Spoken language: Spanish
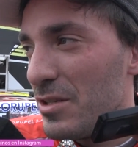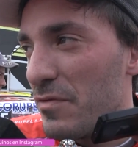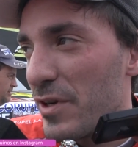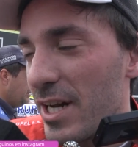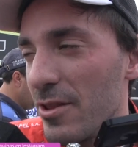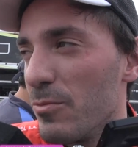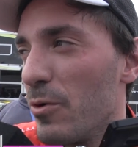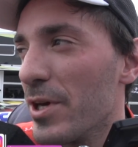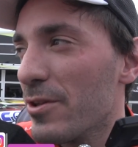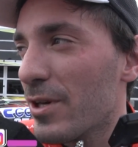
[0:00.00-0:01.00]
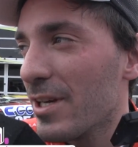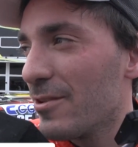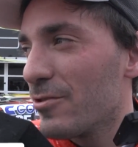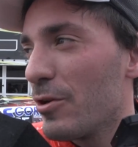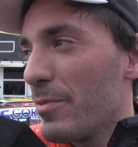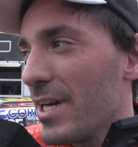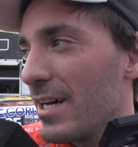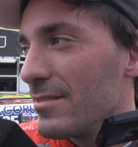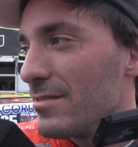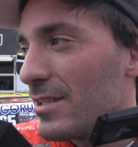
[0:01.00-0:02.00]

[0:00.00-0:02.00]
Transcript: y frenando en momentos que no te lo esperás.